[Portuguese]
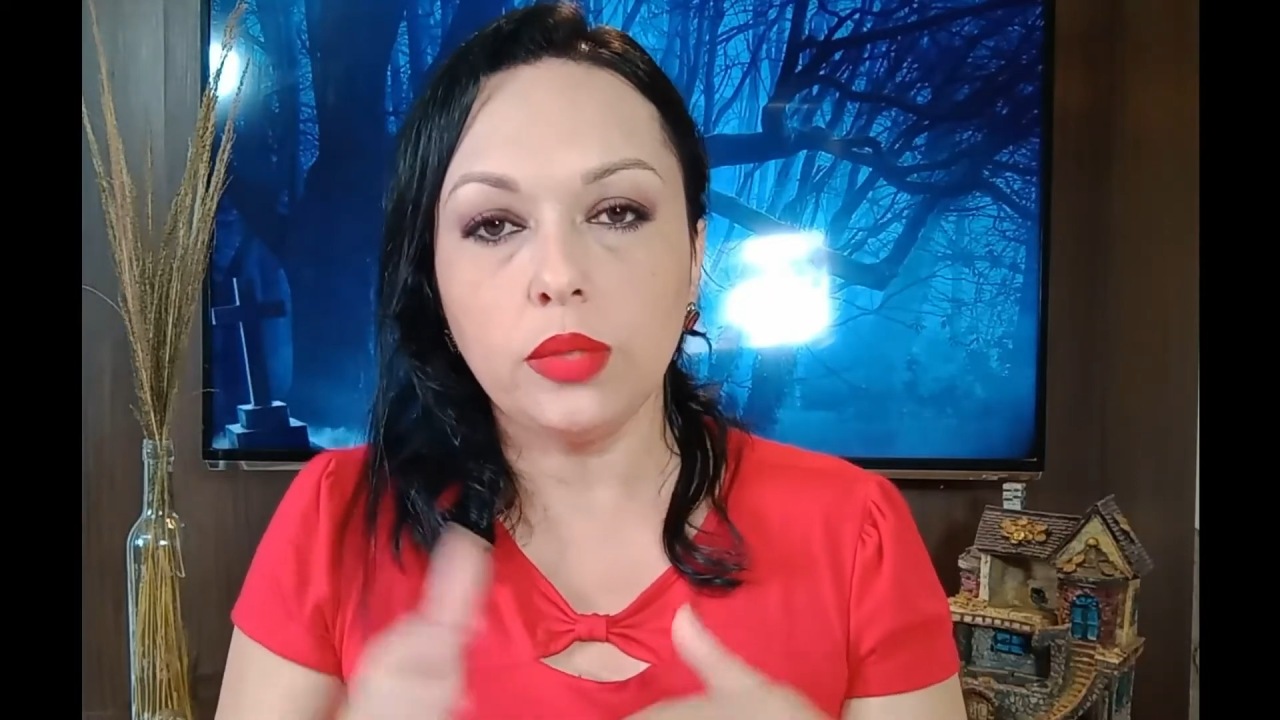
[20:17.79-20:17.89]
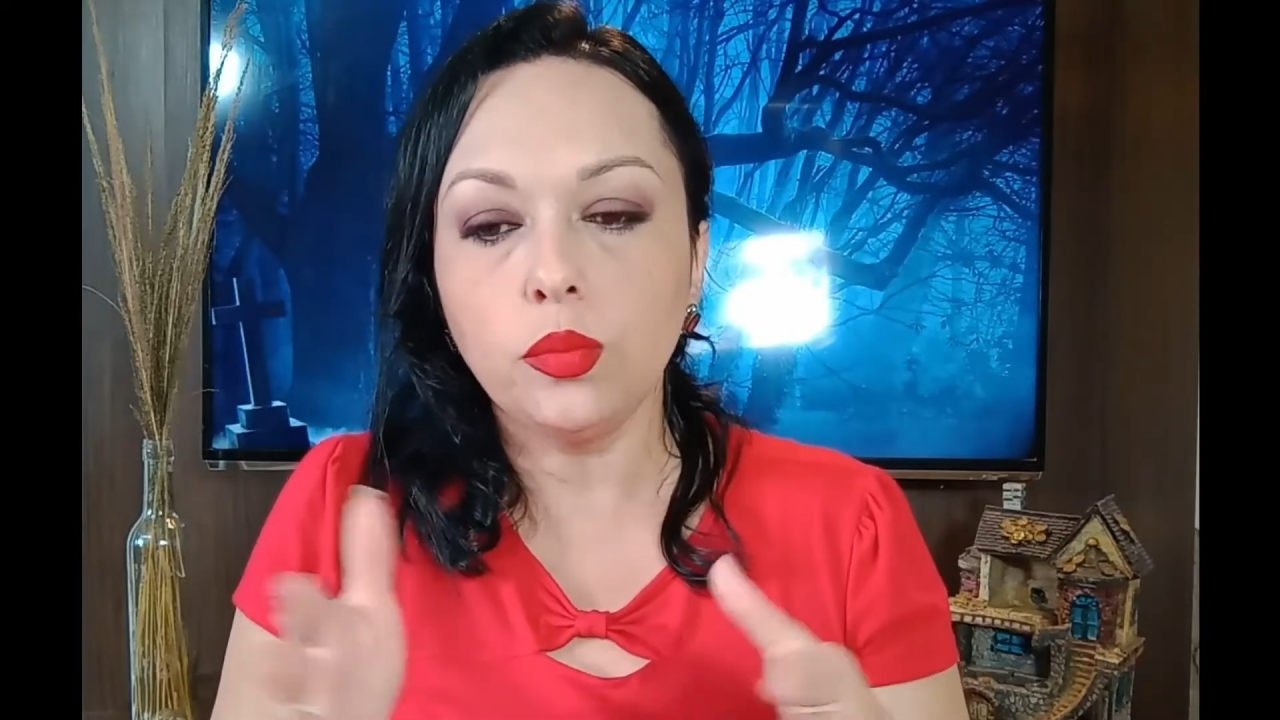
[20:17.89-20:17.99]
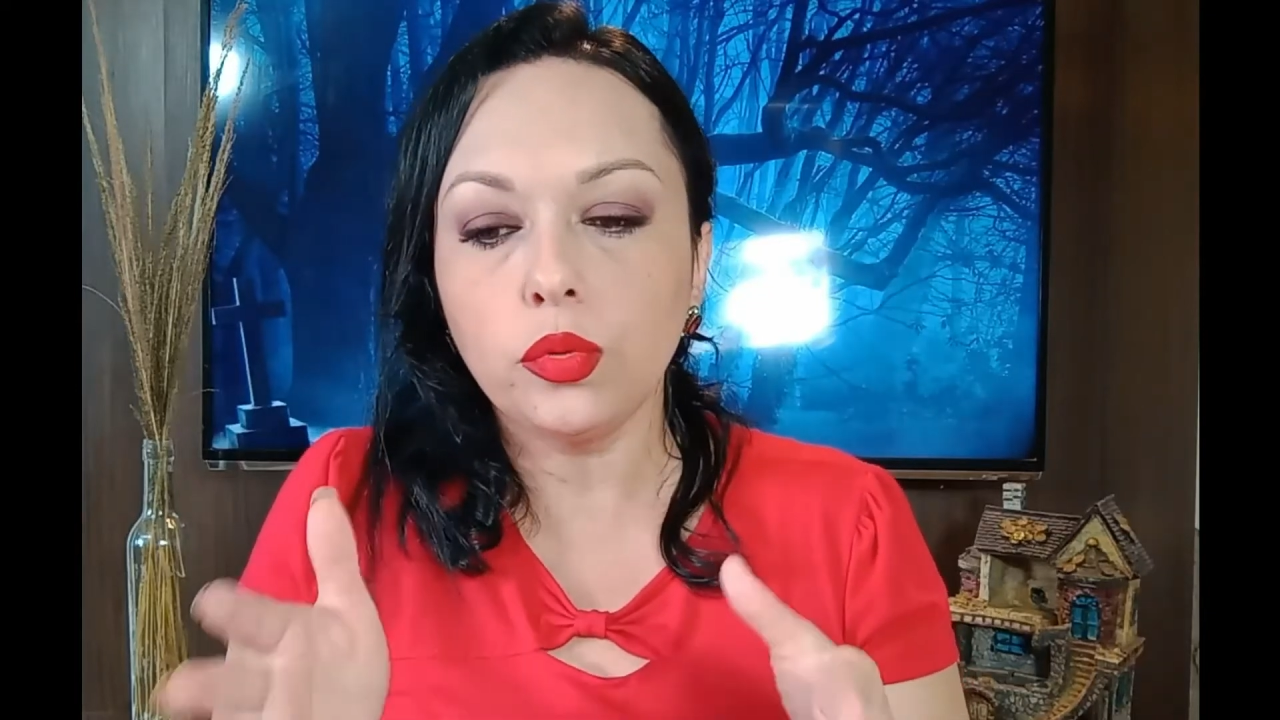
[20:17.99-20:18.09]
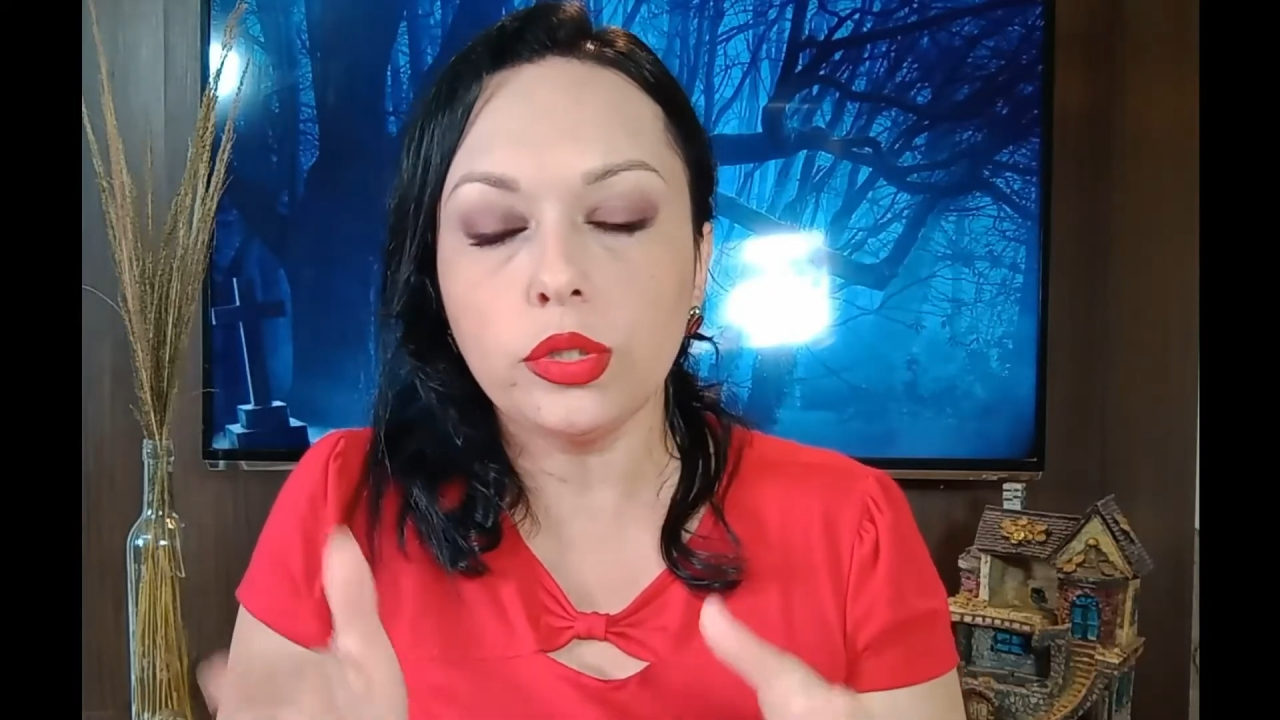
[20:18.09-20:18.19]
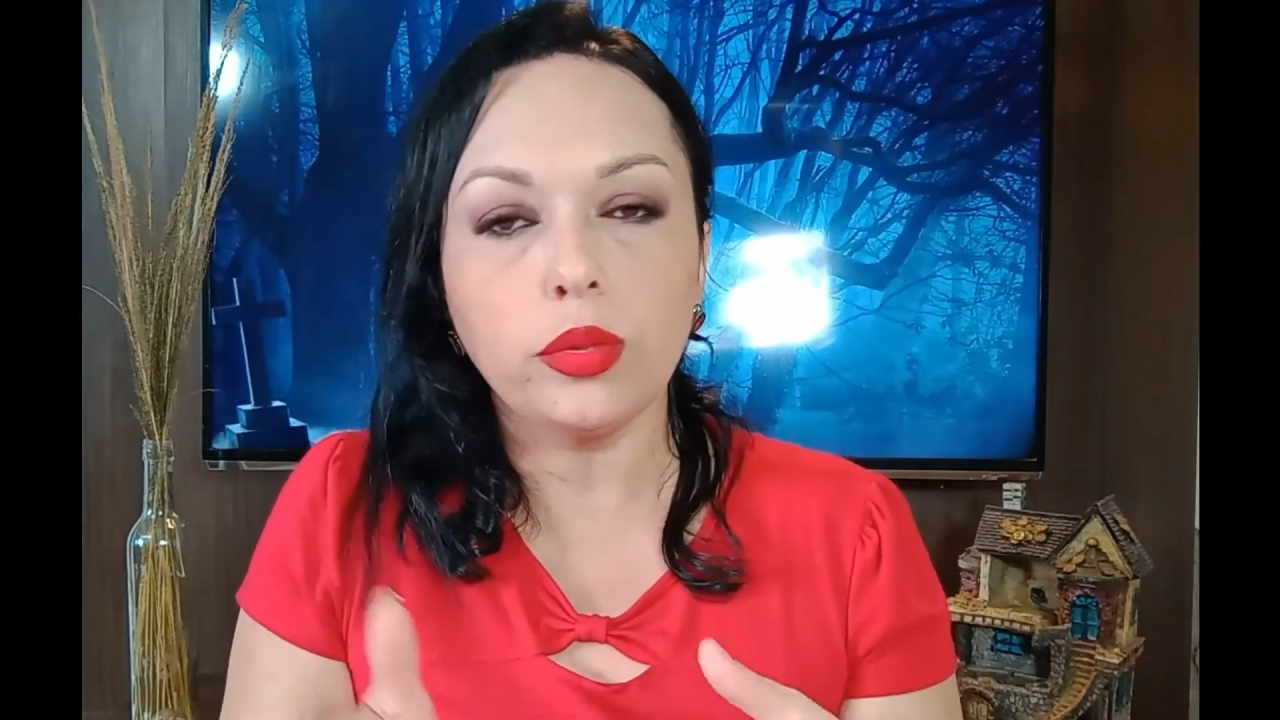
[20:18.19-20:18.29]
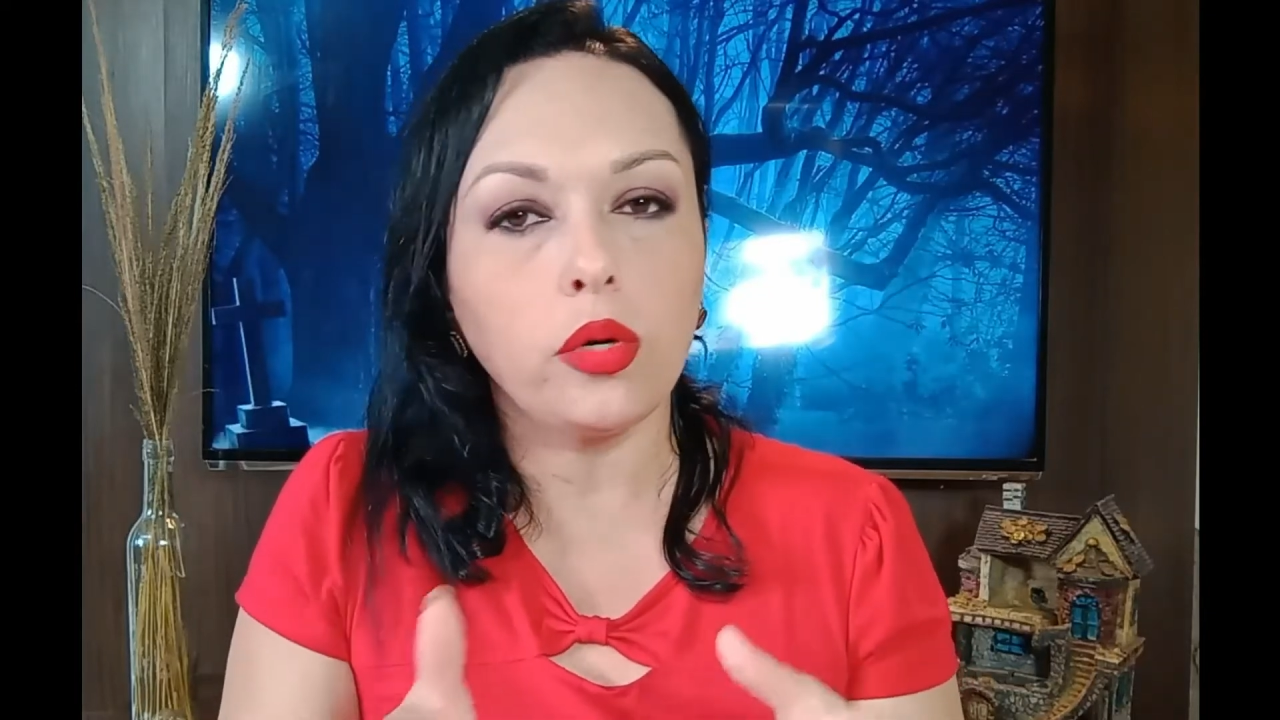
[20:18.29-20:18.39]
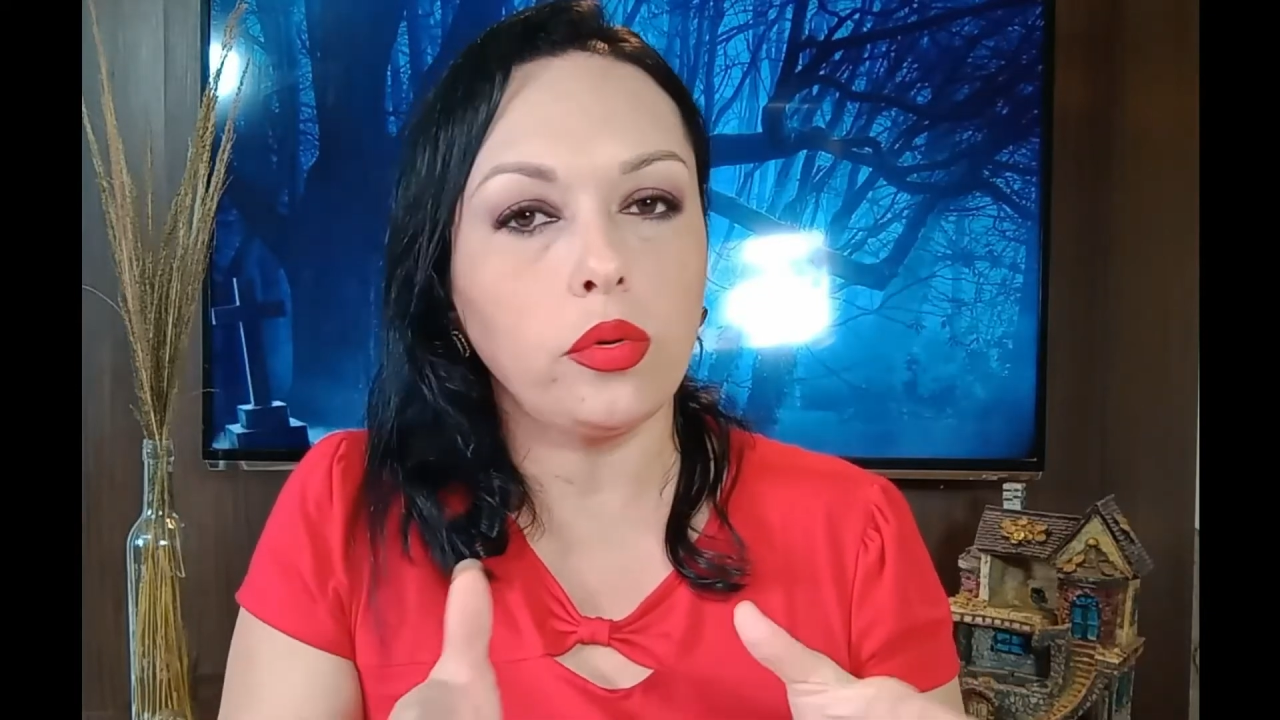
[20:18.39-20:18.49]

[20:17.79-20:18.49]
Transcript: e muito